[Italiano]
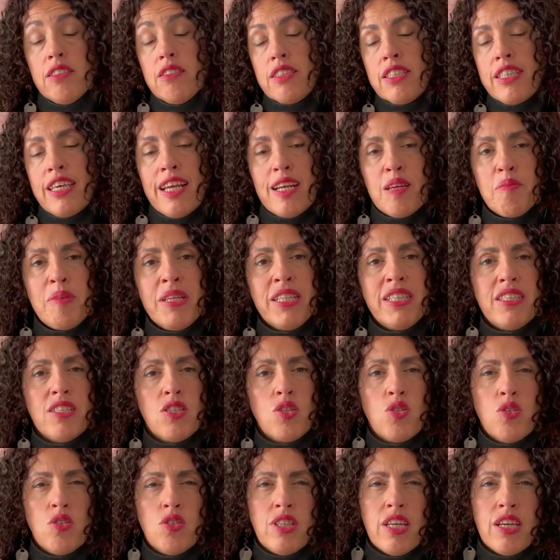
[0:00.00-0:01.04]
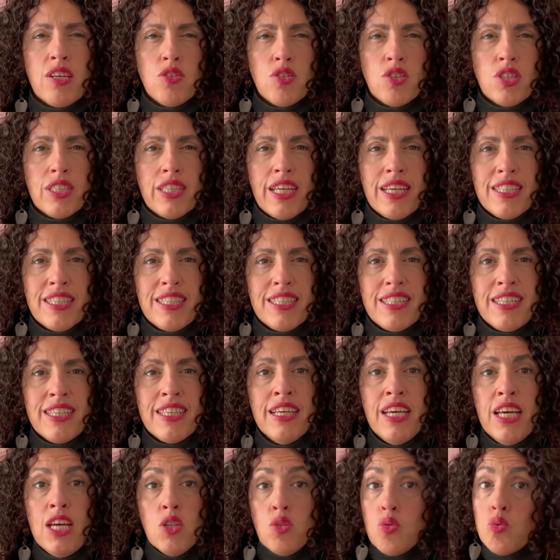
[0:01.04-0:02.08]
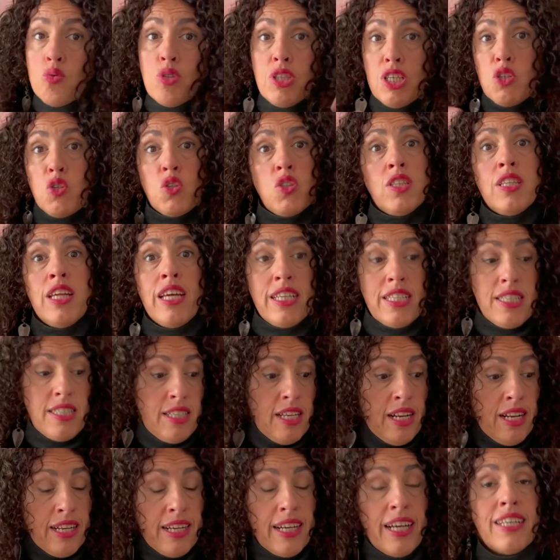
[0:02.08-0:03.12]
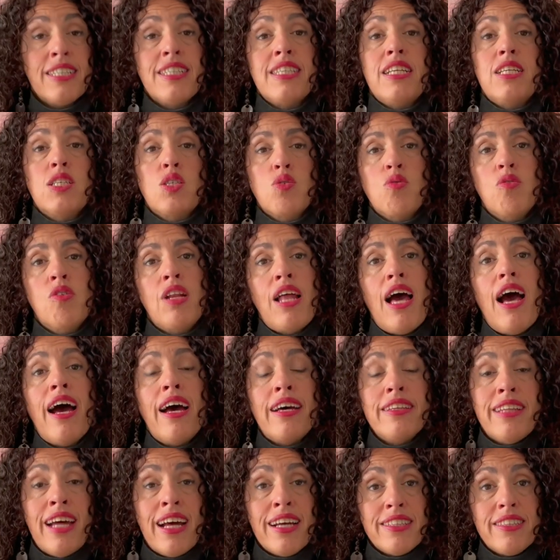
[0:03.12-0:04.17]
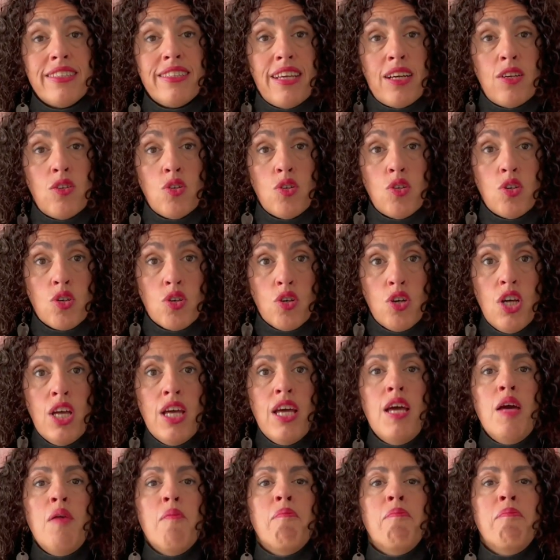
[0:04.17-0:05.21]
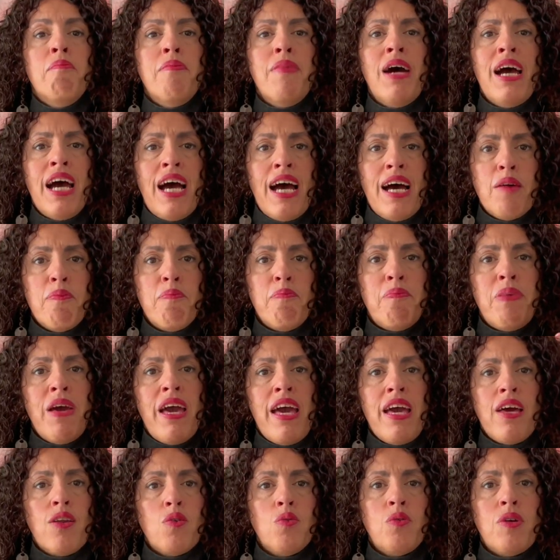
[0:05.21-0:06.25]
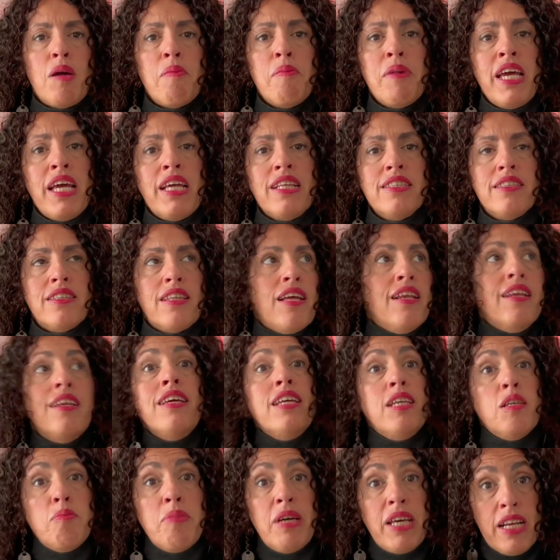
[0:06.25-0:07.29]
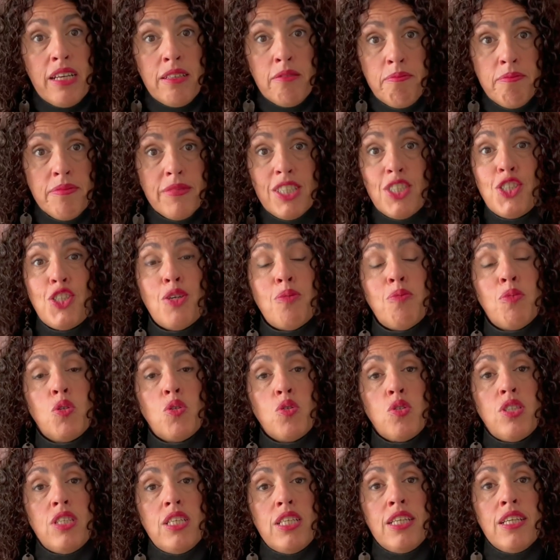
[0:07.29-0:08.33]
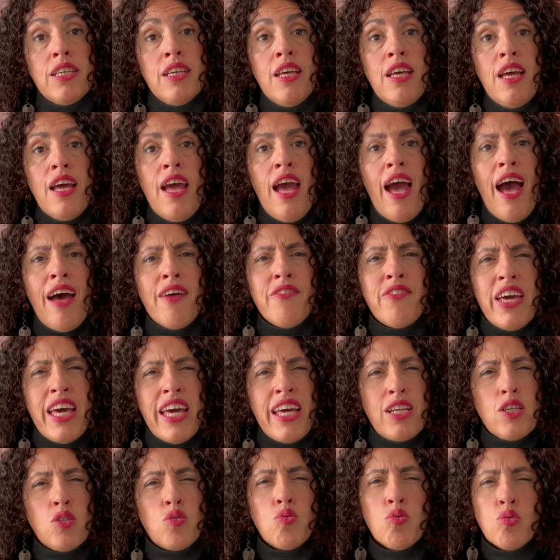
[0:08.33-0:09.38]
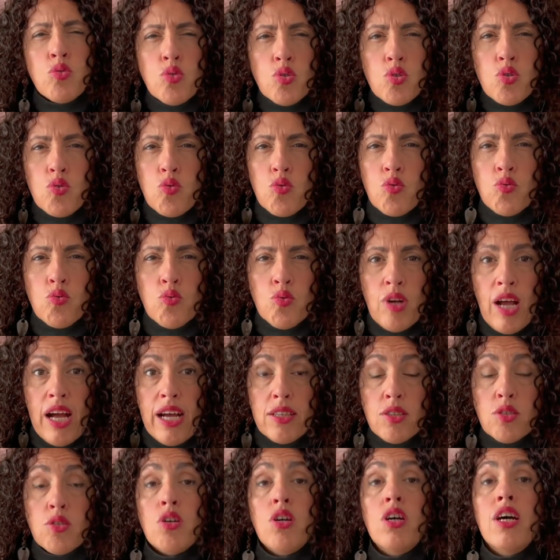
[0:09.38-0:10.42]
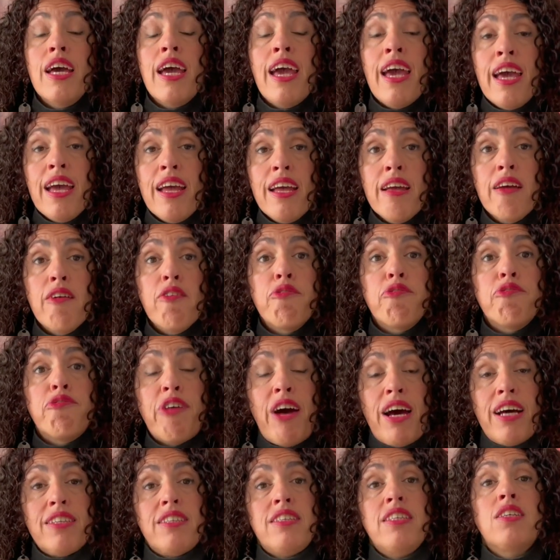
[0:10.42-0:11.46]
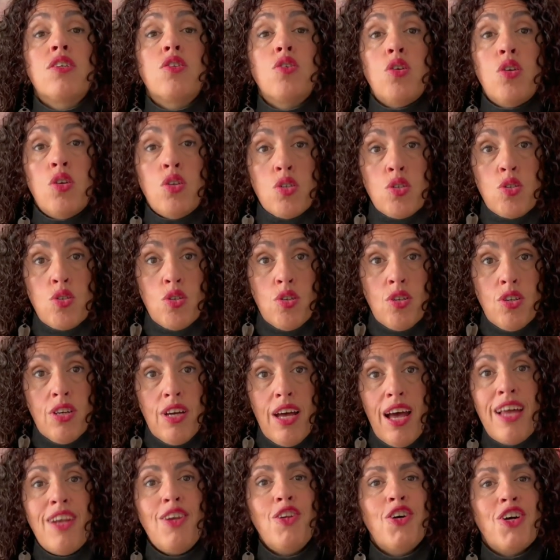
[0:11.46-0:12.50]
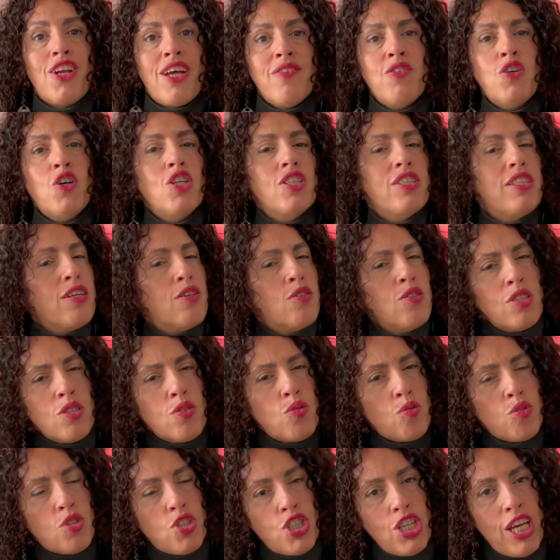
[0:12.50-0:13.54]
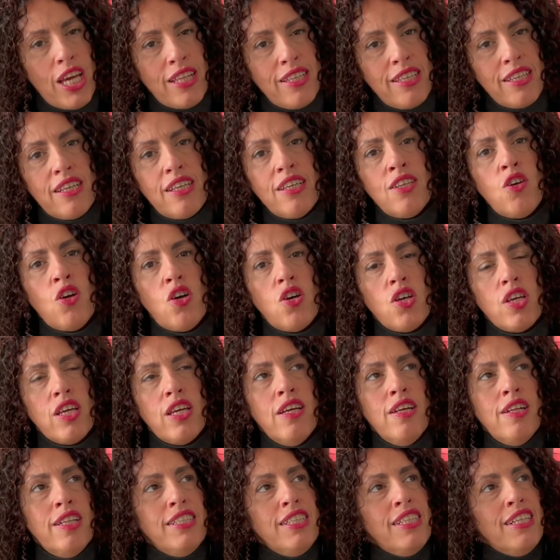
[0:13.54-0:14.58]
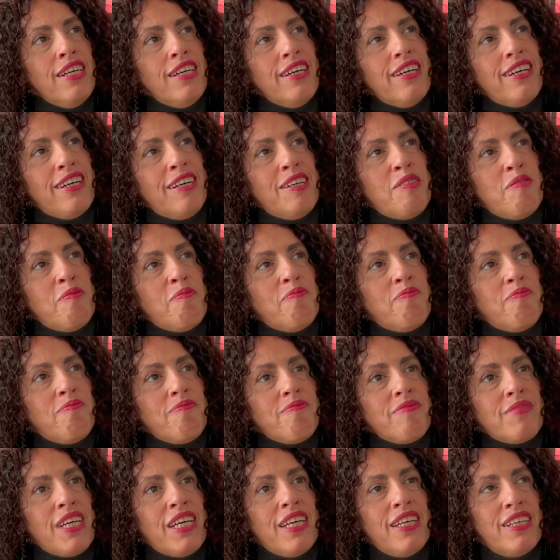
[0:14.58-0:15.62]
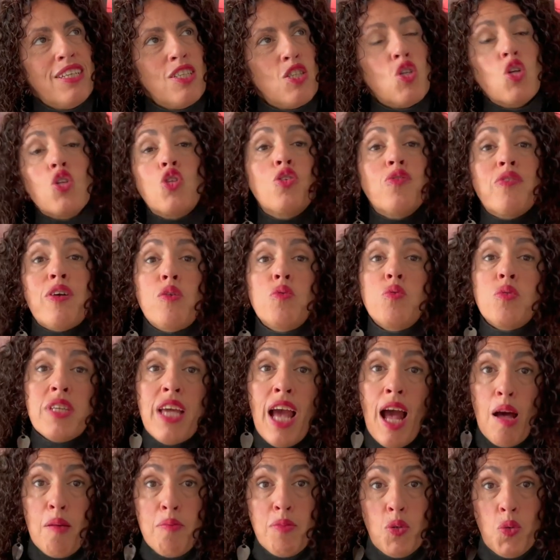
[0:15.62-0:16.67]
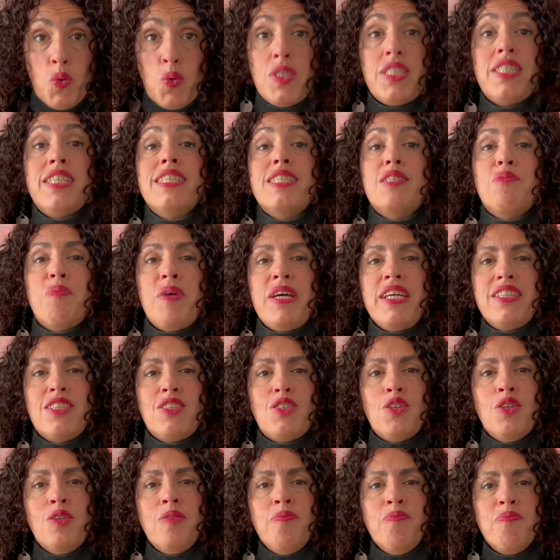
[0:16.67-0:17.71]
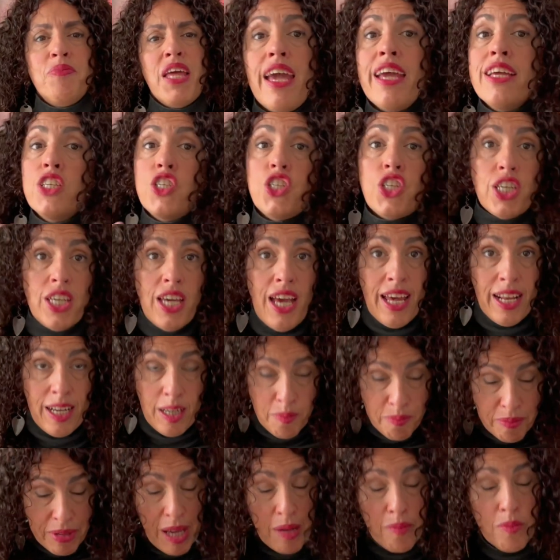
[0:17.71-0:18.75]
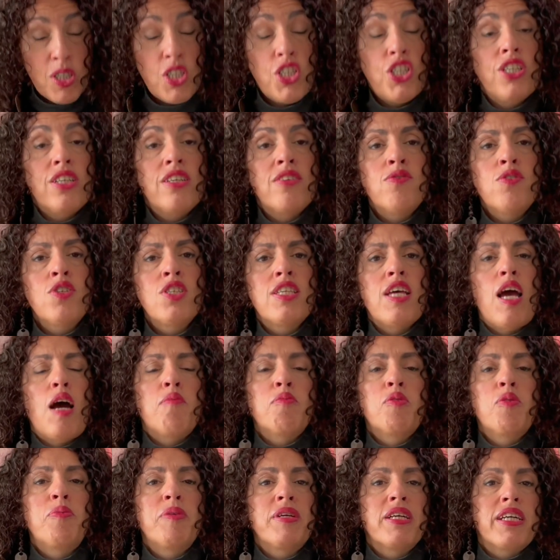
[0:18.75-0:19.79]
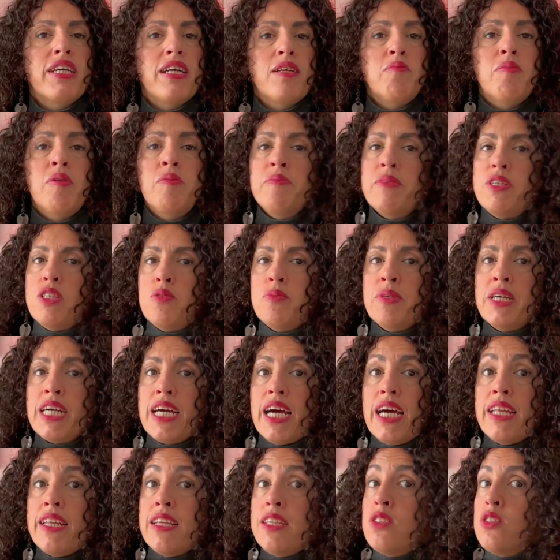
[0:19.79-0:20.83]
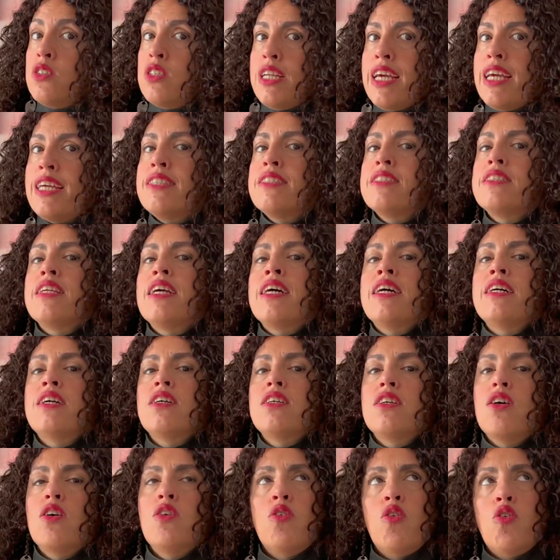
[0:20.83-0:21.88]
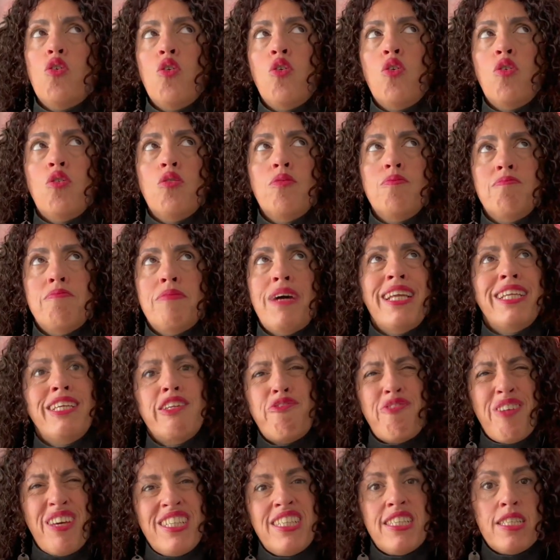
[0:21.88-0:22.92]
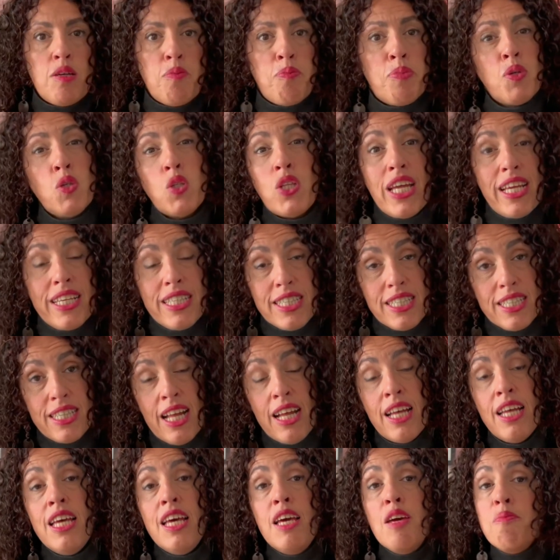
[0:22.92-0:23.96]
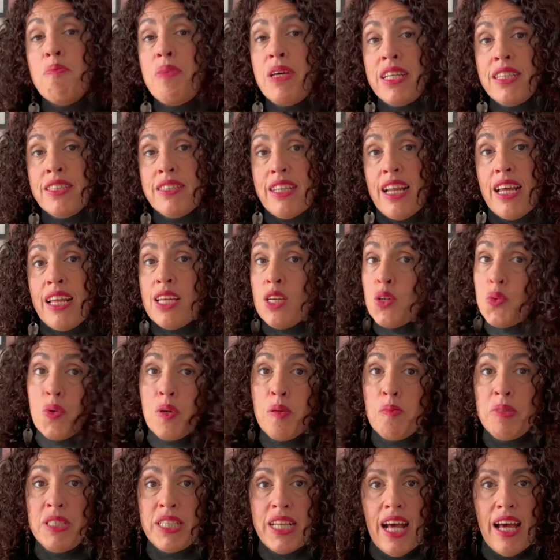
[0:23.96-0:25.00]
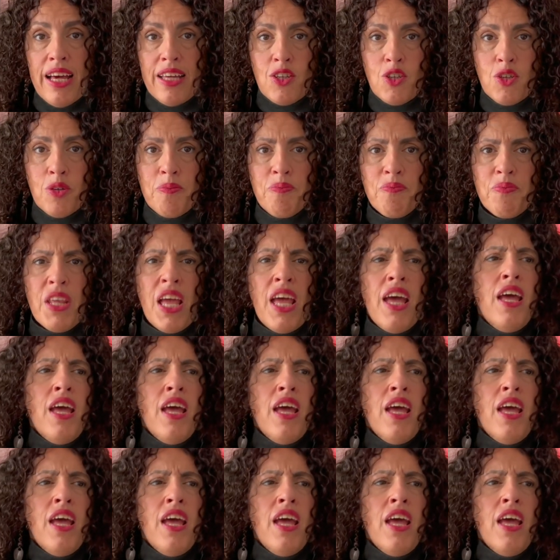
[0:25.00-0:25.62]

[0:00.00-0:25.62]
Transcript: Chiaramente sono dei contesti, tutti i contesti, la casa, la scuola, adatti a loro, ma per una mente libera, diciamo così, avere tutto strutturato è faticoso. Allora, a volte cosa succede? Che noi ehm, sottovalutiamo questo aspetto e ci arrabbiamo e ci nervosiamo perché il bambino magari non entra o, o manifesta protesta per entrare in quel binario.